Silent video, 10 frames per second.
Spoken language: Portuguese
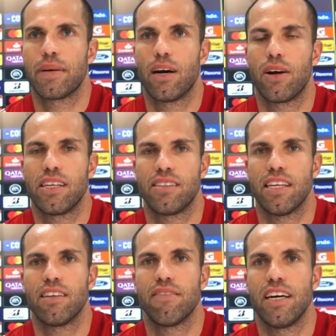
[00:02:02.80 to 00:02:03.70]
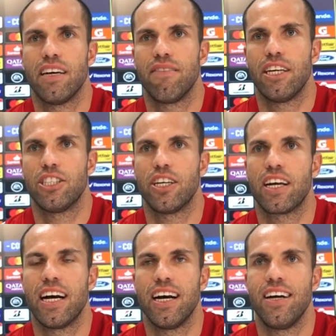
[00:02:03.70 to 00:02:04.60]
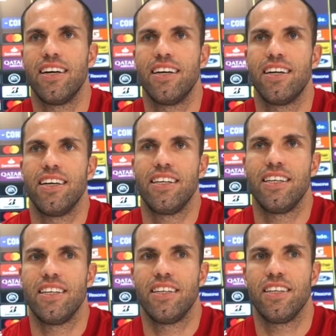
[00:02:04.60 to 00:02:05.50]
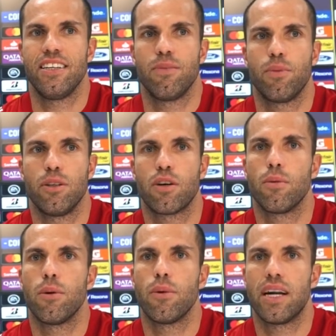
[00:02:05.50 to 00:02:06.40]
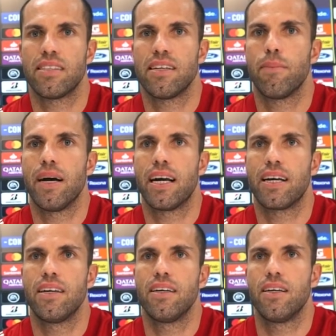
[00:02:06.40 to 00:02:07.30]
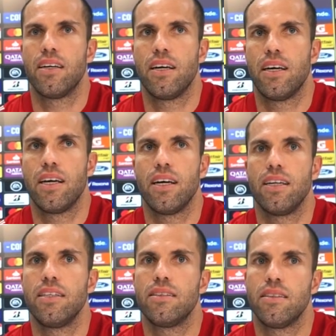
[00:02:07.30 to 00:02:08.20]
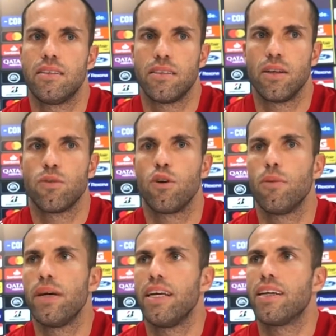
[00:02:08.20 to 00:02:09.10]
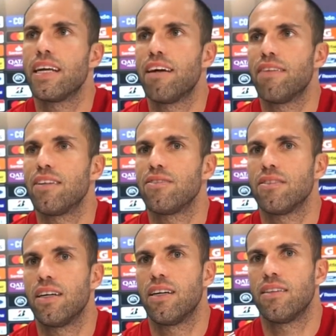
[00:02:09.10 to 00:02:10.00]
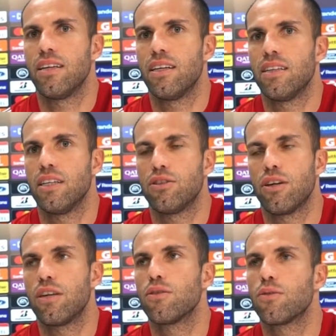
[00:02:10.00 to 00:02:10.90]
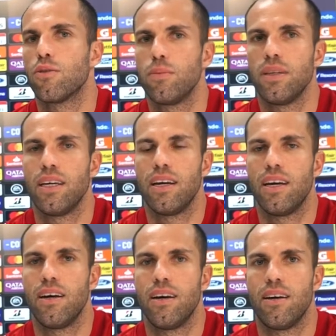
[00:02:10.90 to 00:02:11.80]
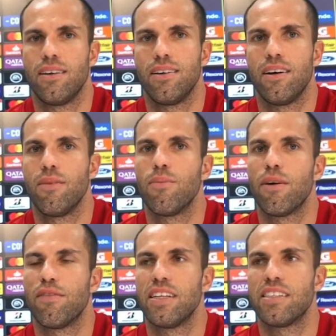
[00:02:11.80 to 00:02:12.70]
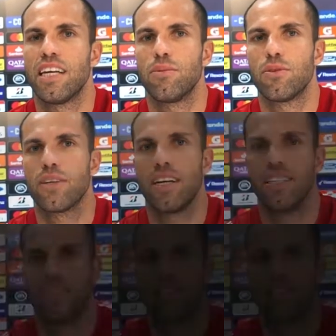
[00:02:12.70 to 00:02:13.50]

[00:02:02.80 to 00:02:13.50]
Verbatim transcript: que a hora certa vai, vai chegar e poder comemorar essa marca é, e, e, ter o nome aí gravado na, na, na história do clube é, é, uma felicidade muito grande.